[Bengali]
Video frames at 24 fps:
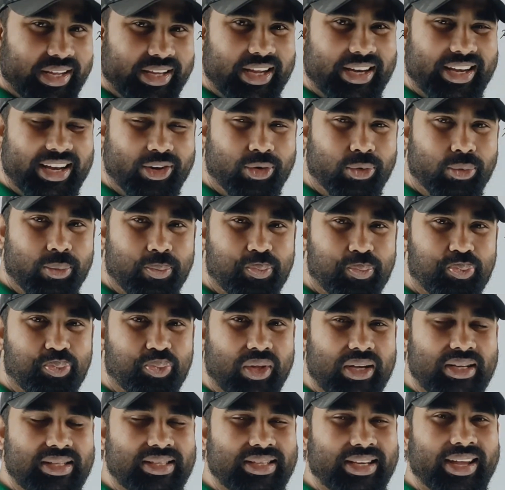লিখে নেও
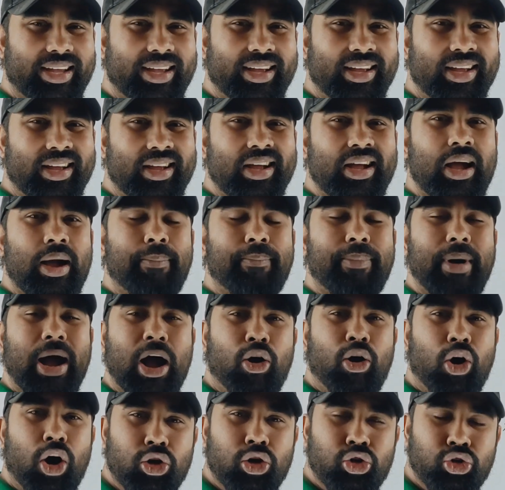যে
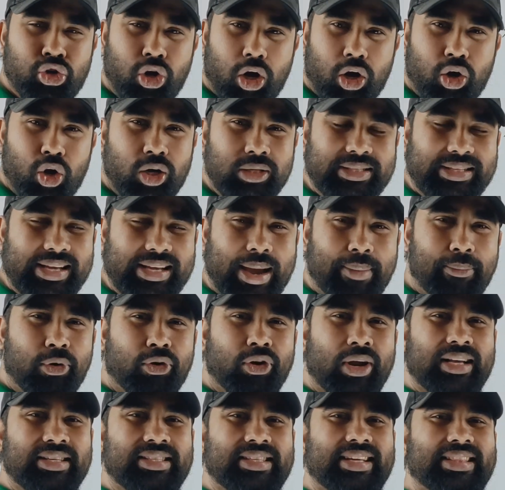পাওয়ার সহ
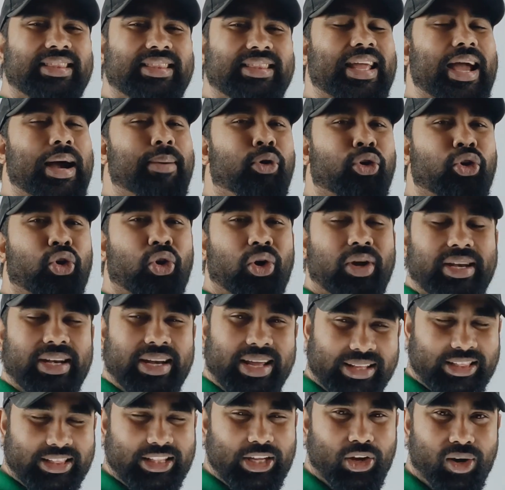যেমন আছে তেমনই
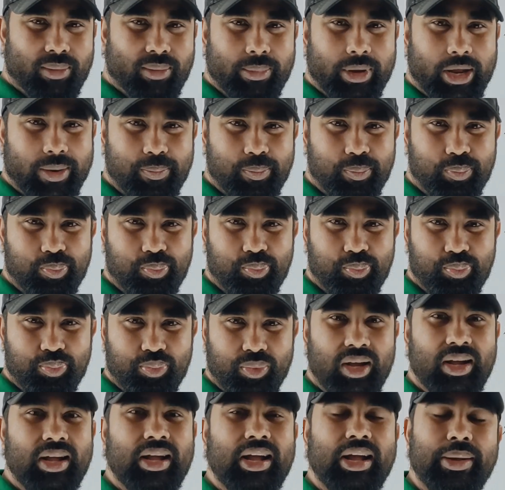লিখতে হবে
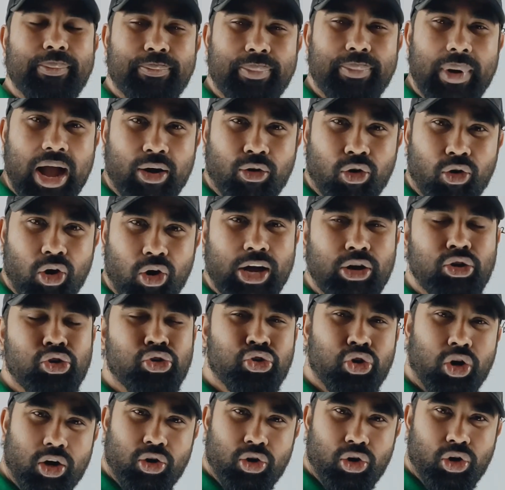পাওয়ার
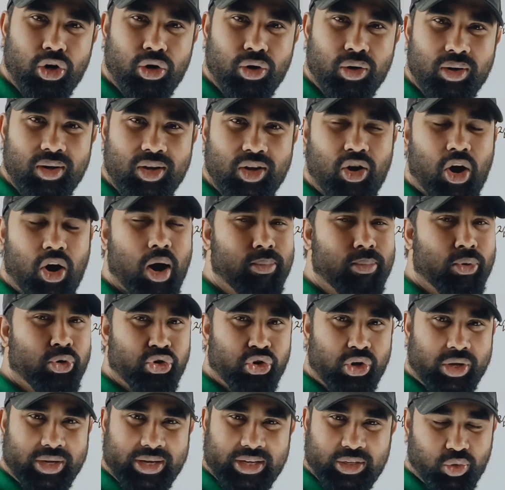সহ
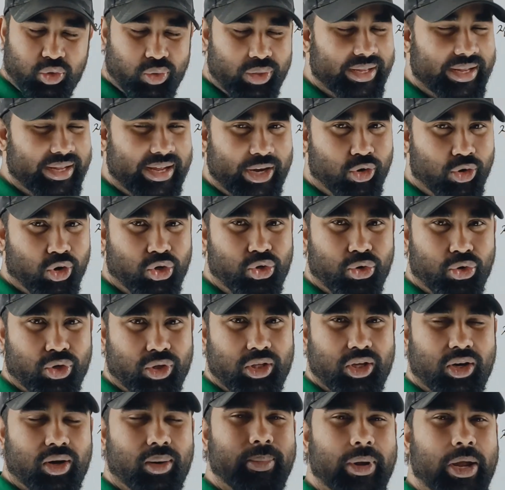অবশ্যই কিন্তু লিখে নোট
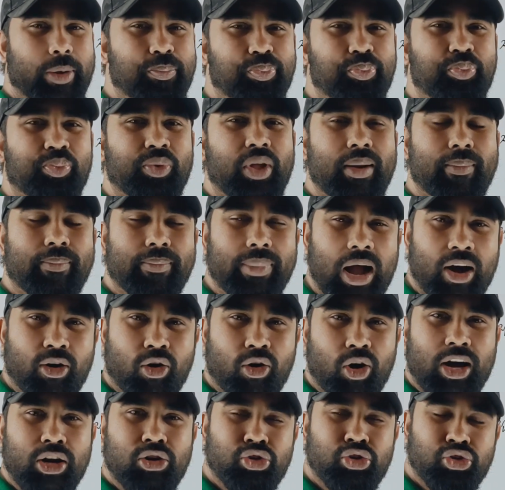করতে হবে
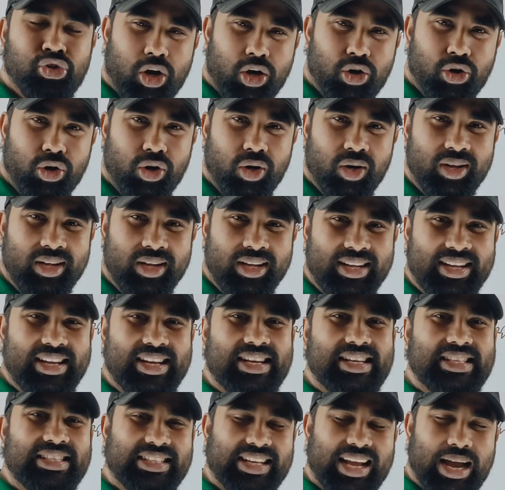পাওয়ার সহ
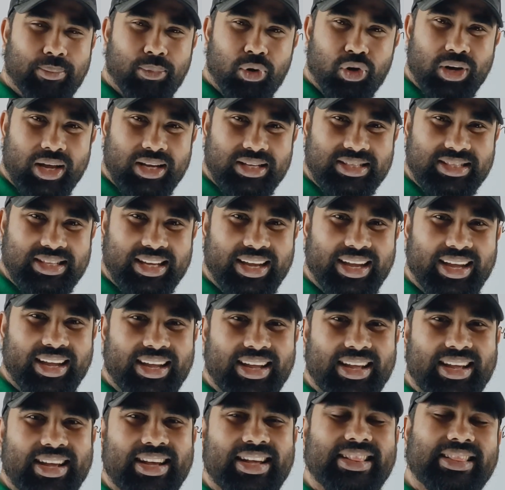যেমন আছে
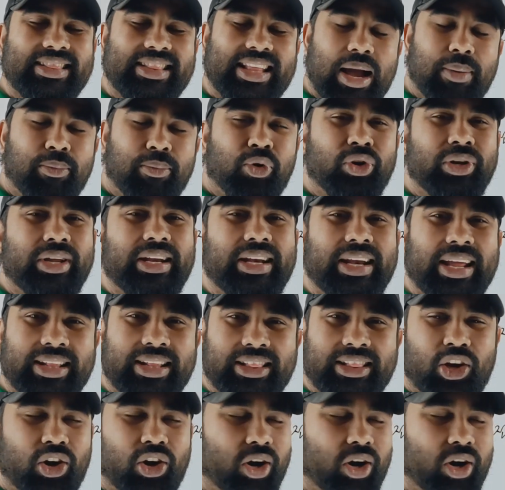তেমনই লিখতে